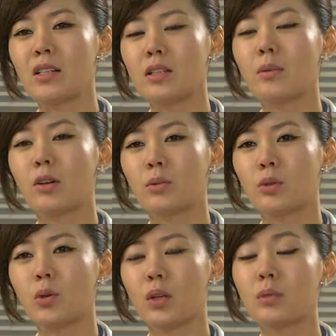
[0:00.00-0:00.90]
완전히
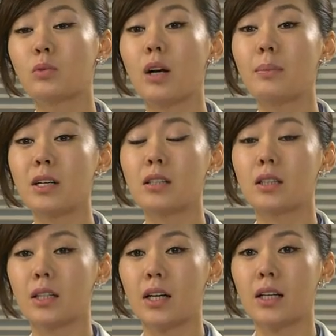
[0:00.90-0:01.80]
바꾸면 교대 근무가 안
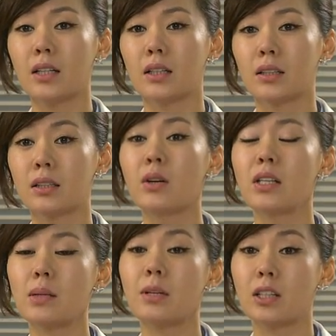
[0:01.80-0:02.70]
맞으니까 그
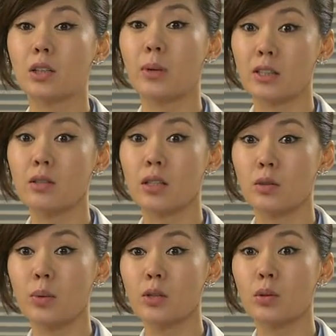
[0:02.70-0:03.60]
환자만이라도 박 선생이 좀